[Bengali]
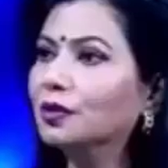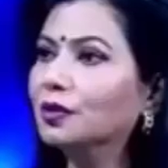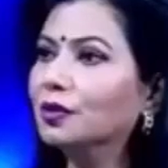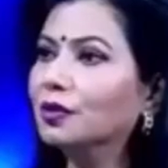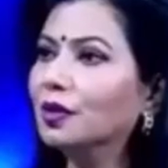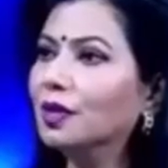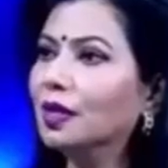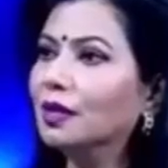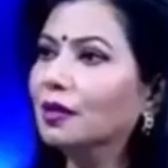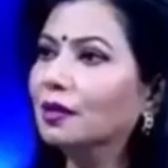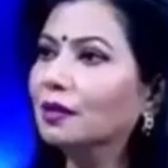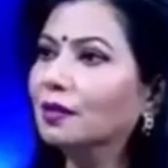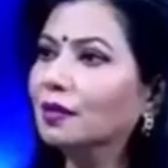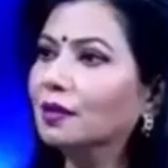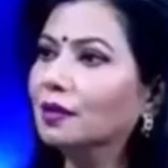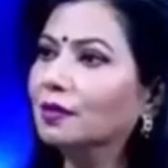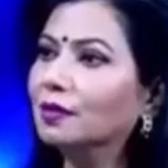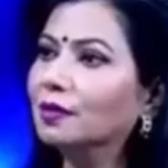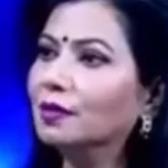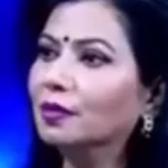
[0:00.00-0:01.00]
জোড়ার
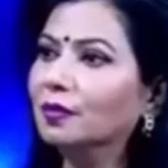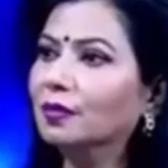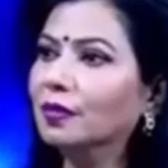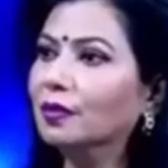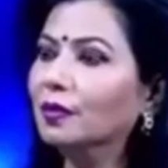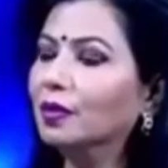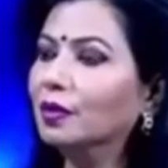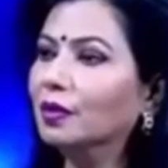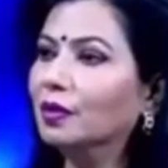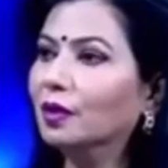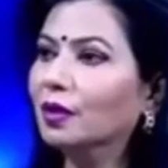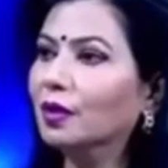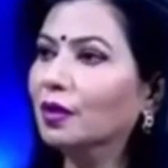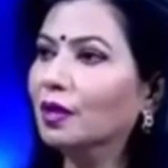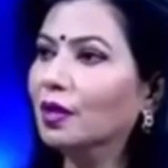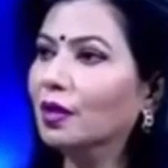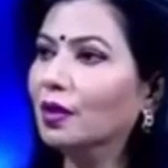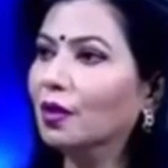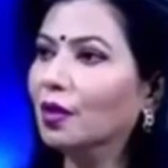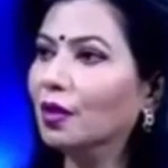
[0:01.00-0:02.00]
তো বিভিন্ন
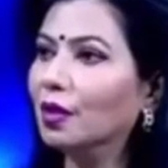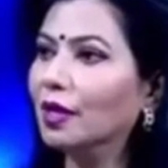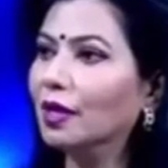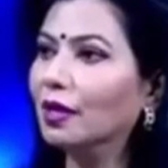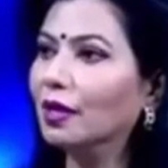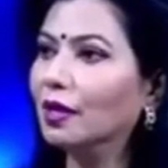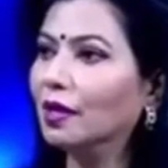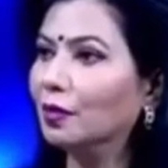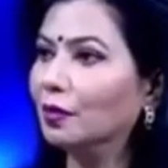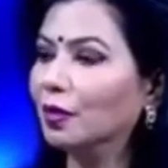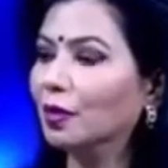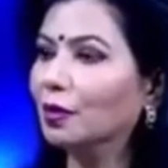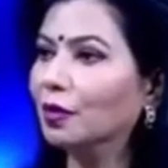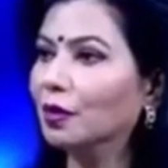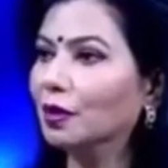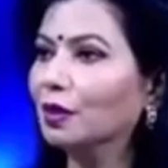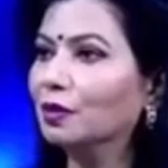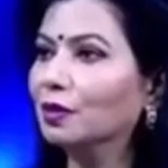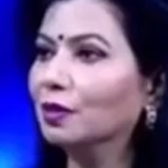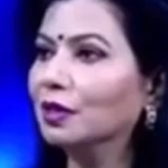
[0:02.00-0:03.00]
ধরনের ক্ষয় নিয়ে আমরা
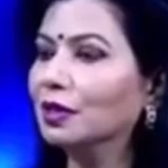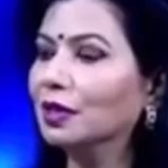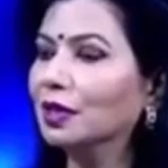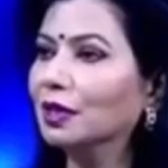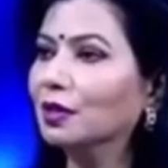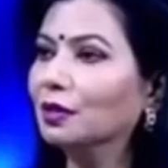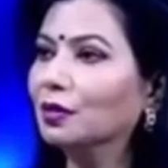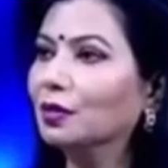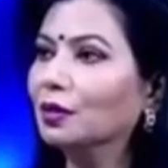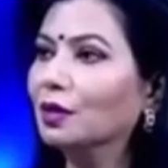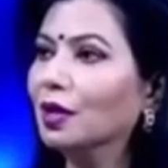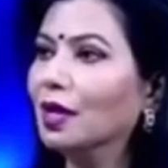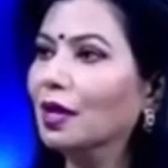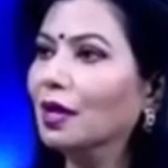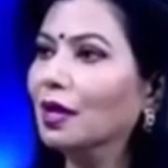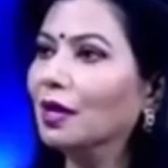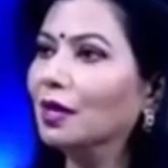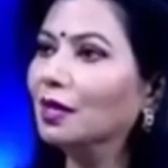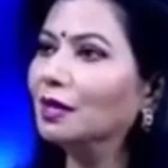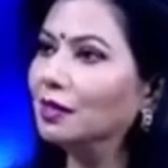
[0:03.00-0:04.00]
কথা বলছি কিন্তু
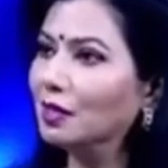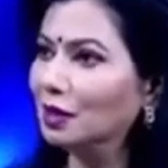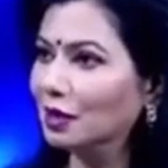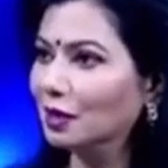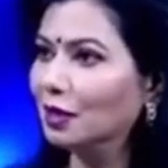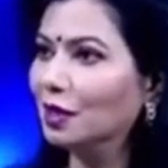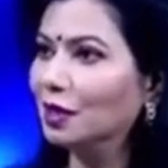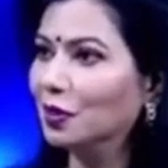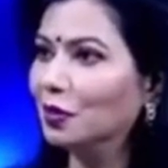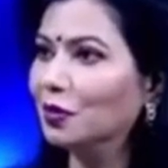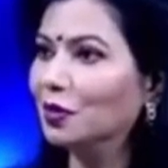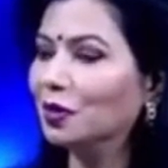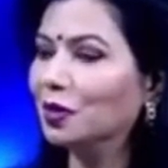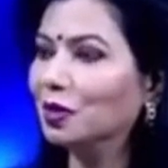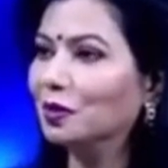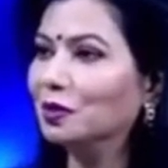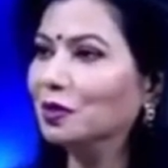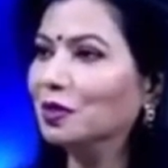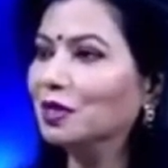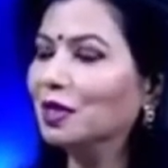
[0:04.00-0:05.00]
চিকিৎসা নিয়েও
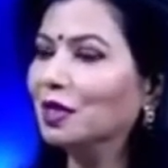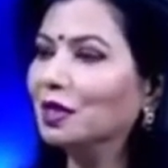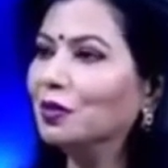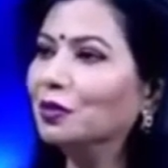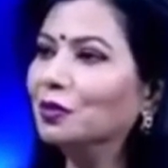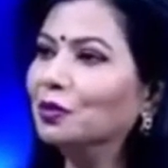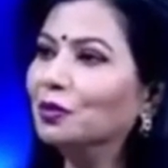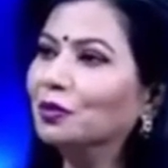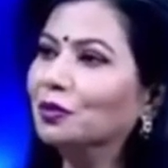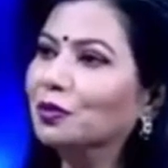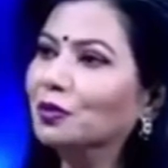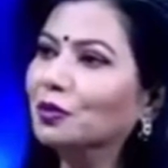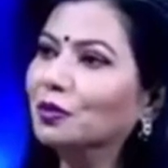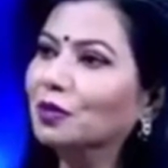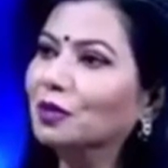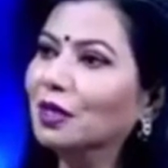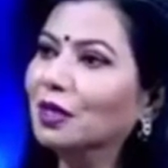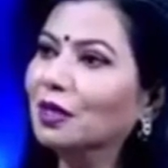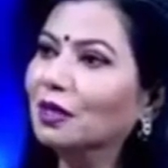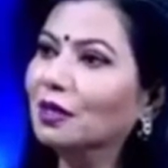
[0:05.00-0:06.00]
কথা বলছি কিন্তু
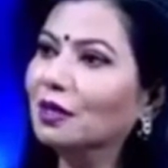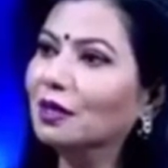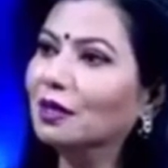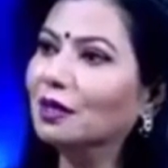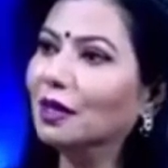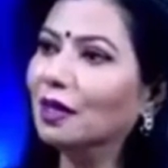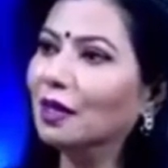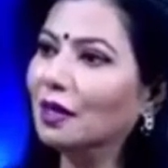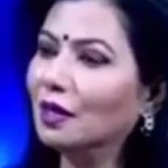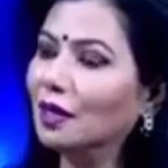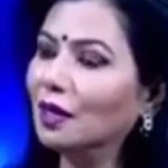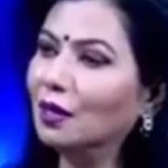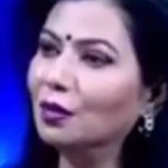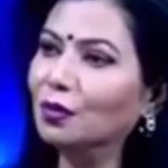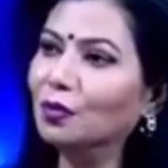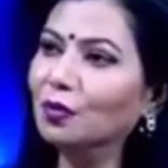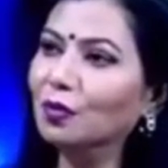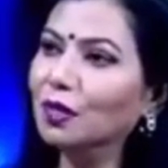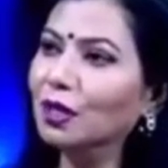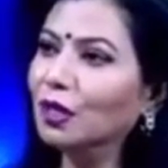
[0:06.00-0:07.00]
যদি
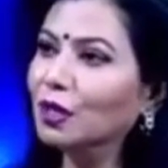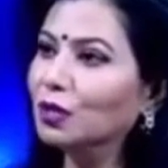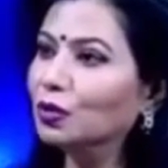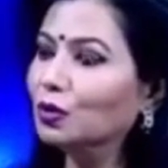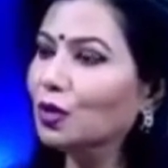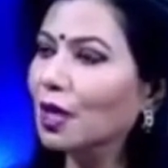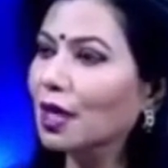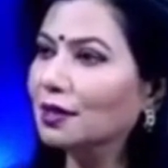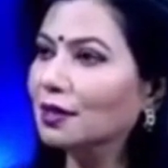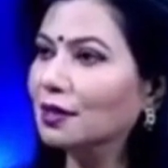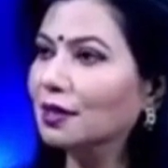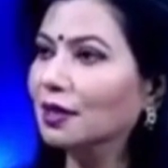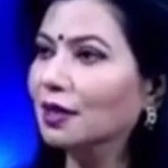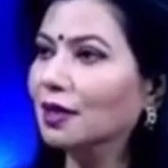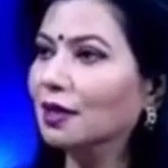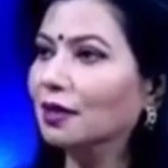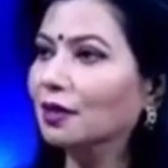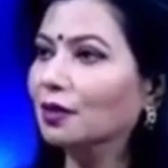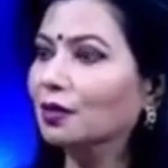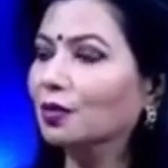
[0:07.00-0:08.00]
এরকম কি কিছু আছে
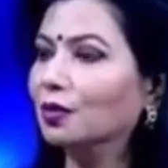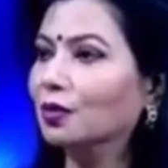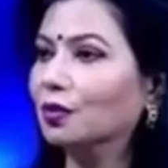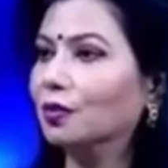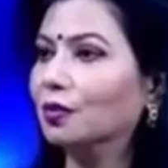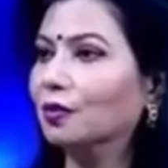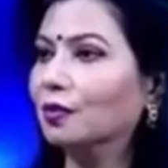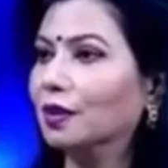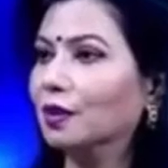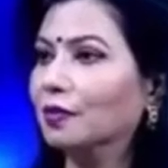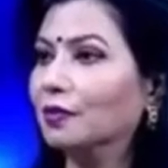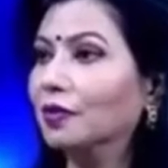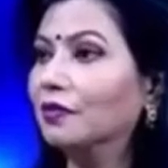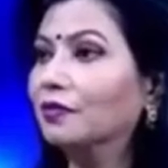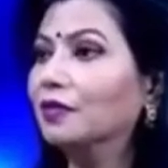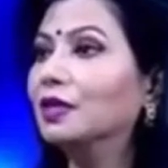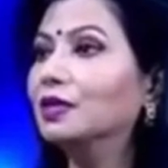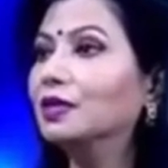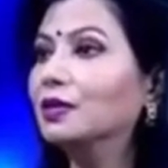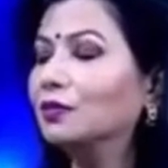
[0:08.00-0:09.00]
কোনো
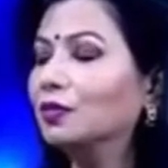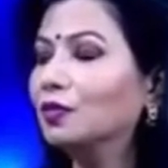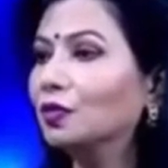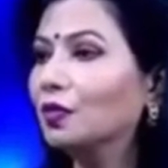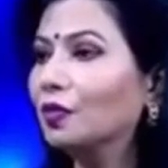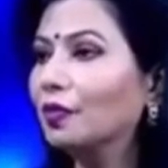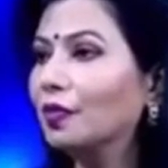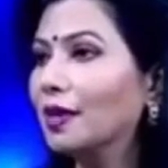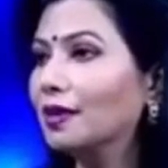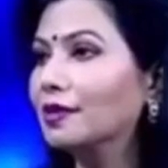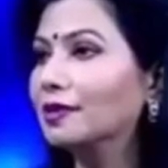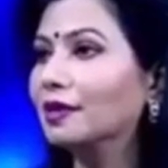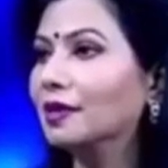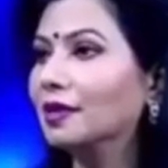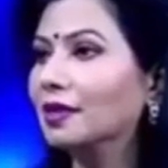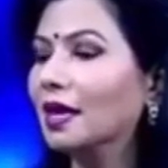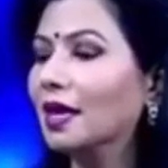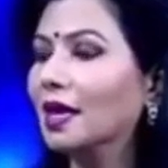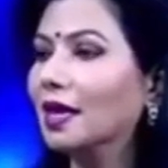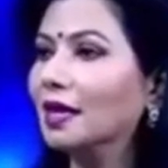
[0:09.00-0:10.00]
প্রিভেন্টিভ কোনো
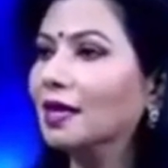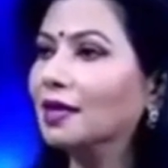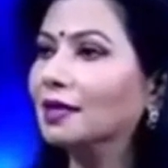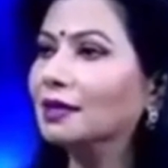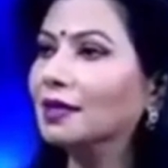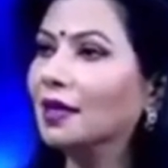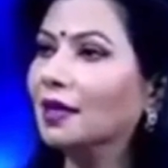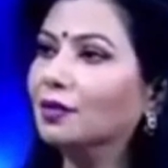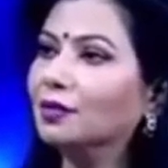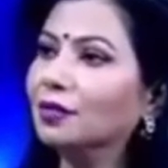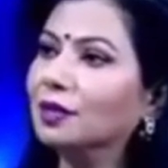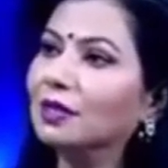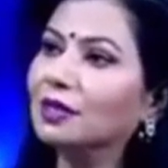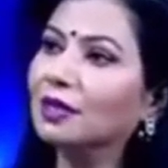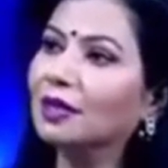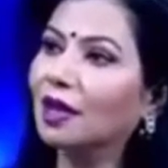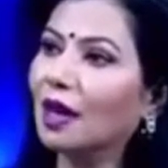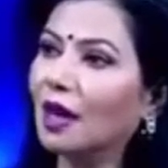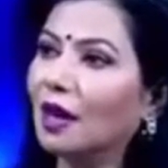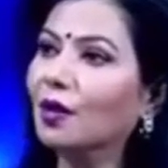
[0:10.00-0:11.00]
মেজার যেন
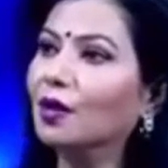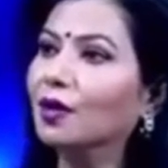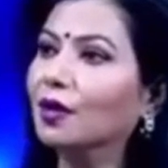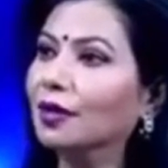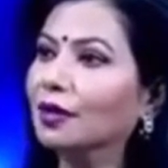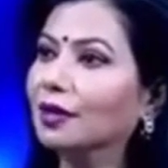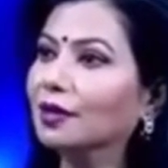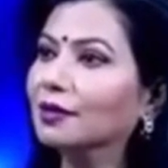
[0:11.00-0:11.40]
এটা না হয়